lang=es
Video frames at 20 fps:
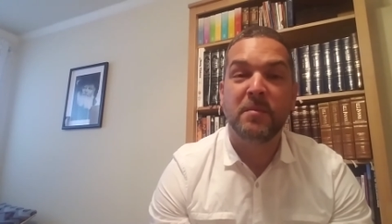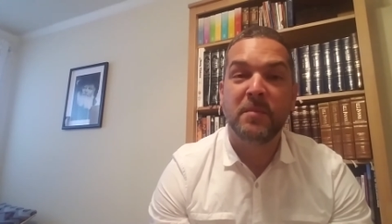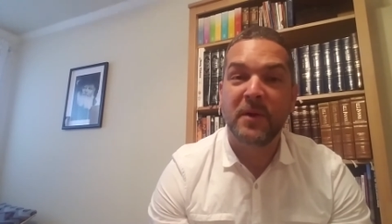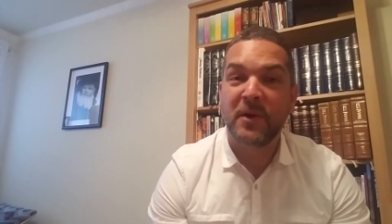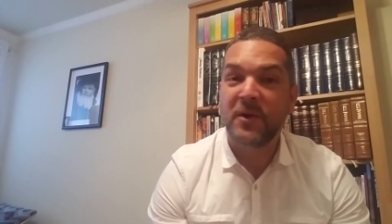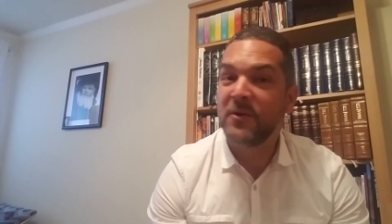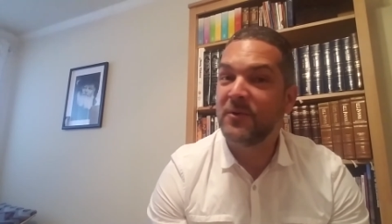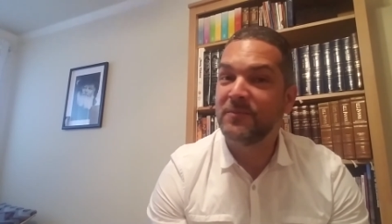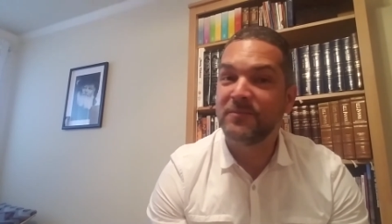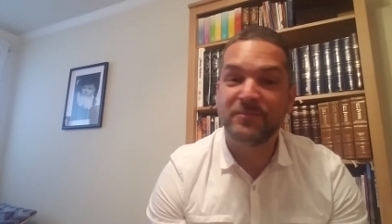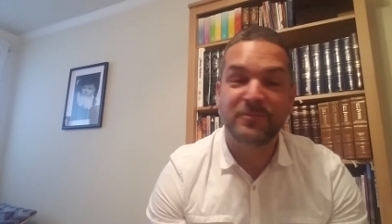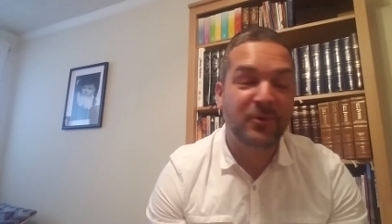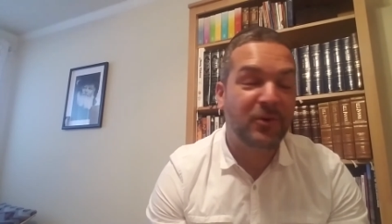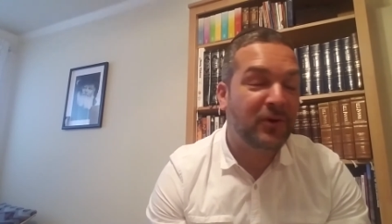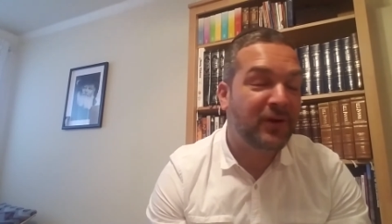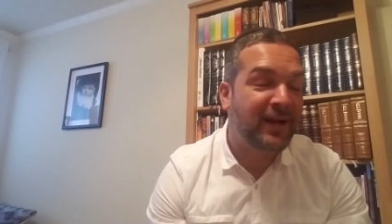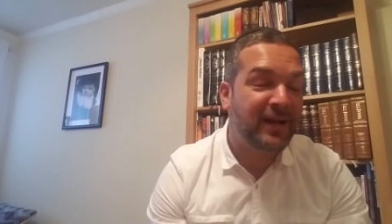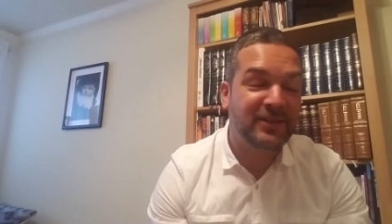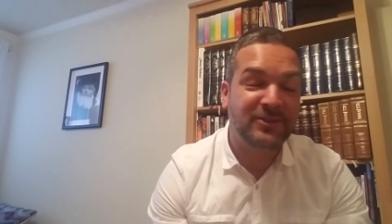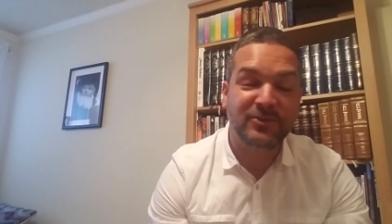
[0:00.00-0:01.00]
Pero
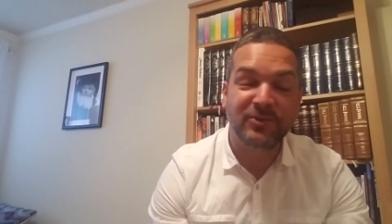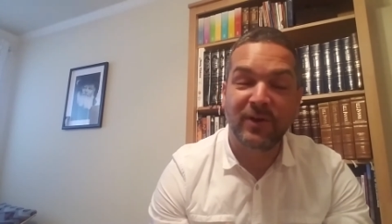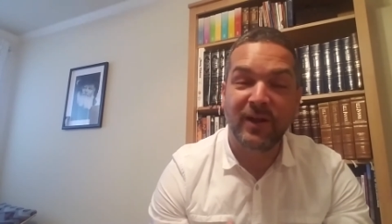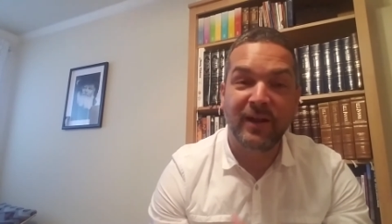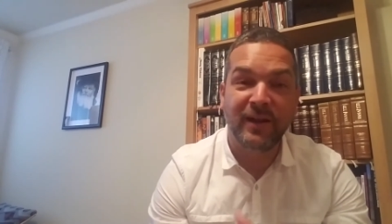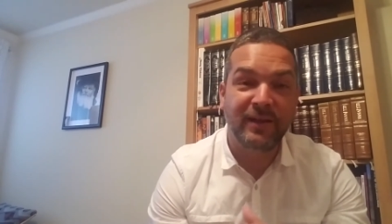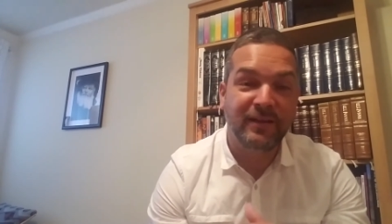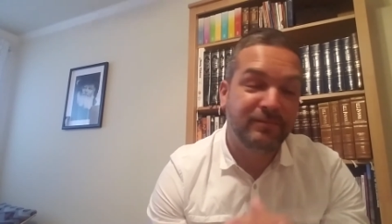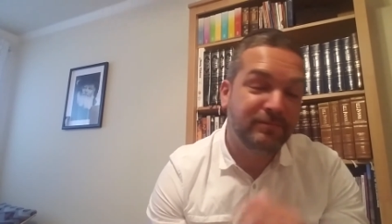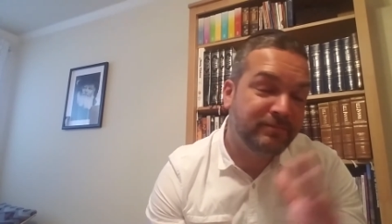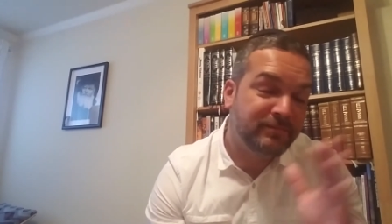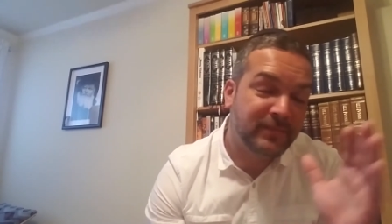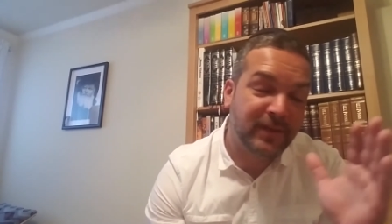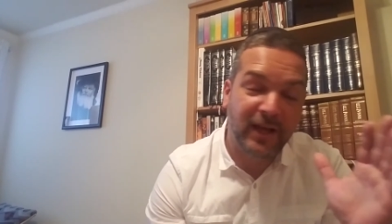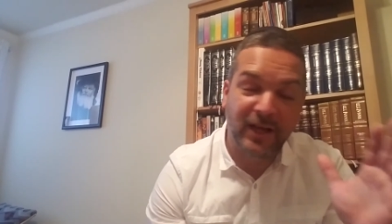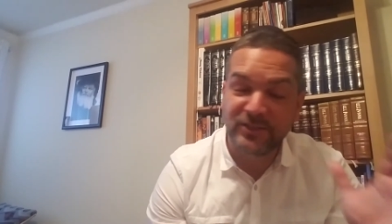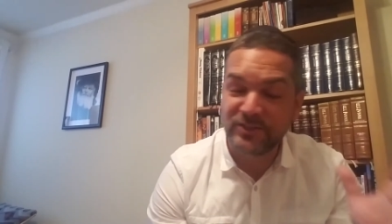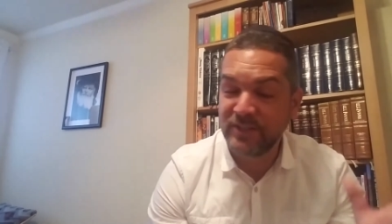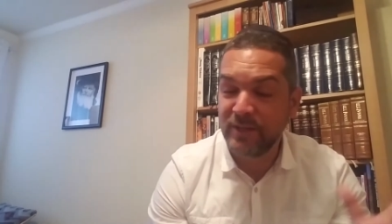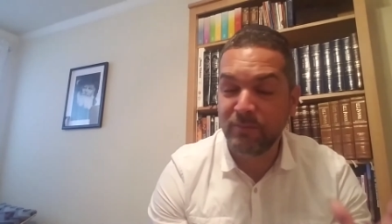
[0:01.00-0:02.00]
por casualidad,
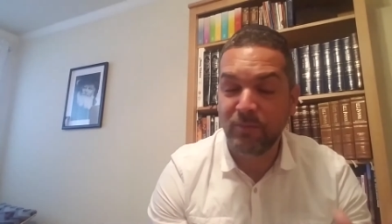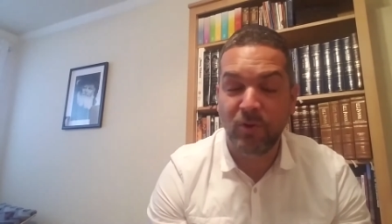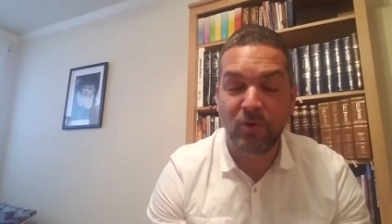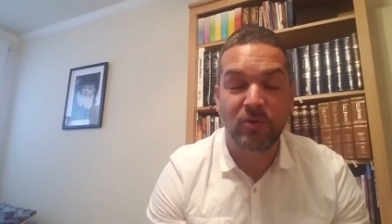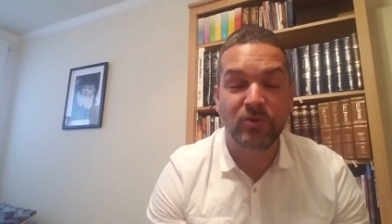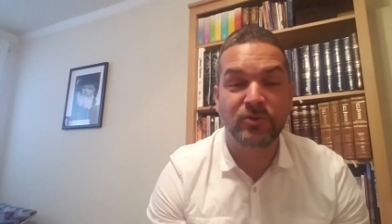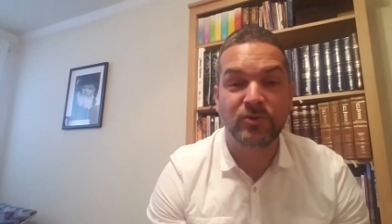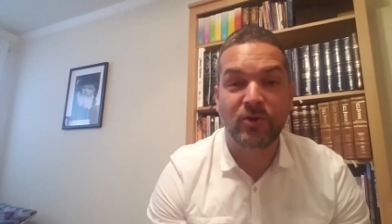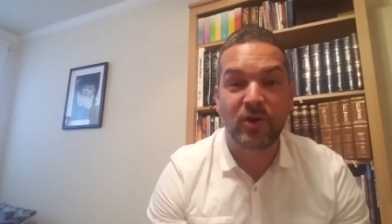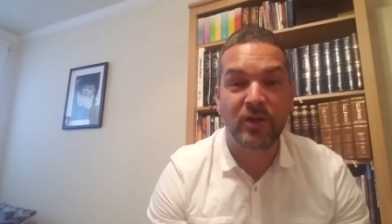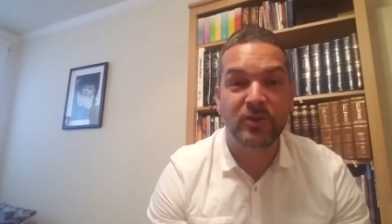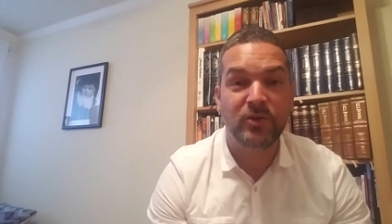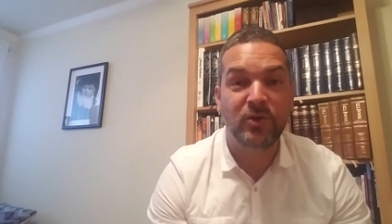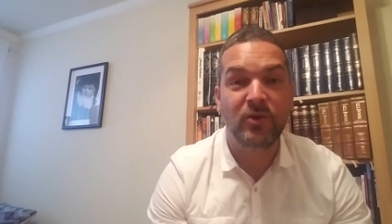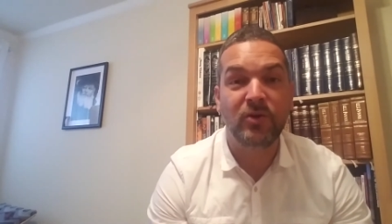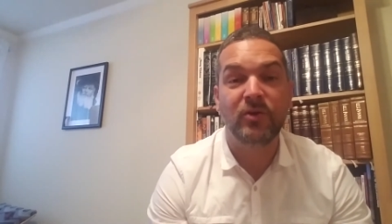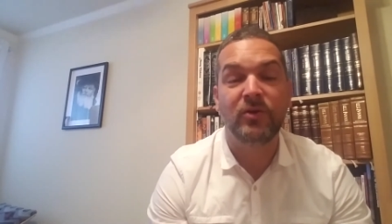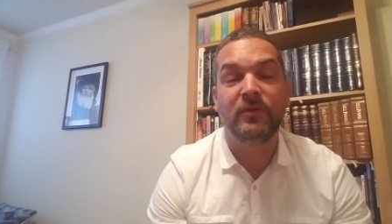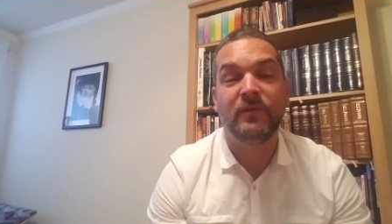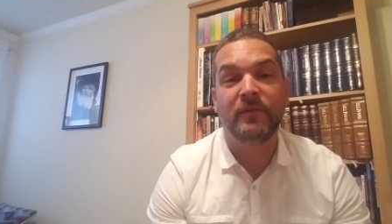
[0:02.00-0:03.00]
Hachem lo controla
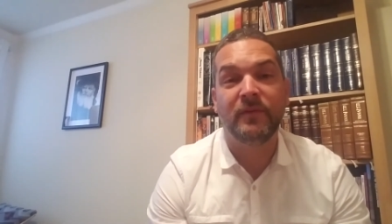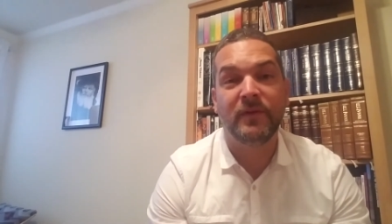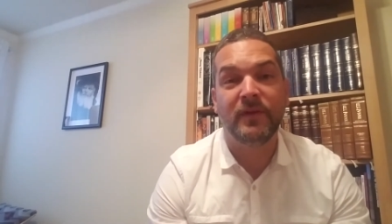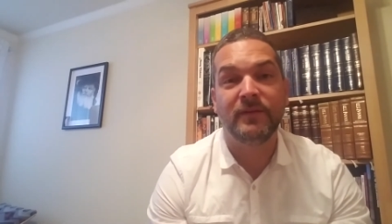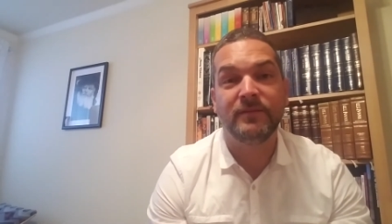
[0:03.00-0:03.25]
todo.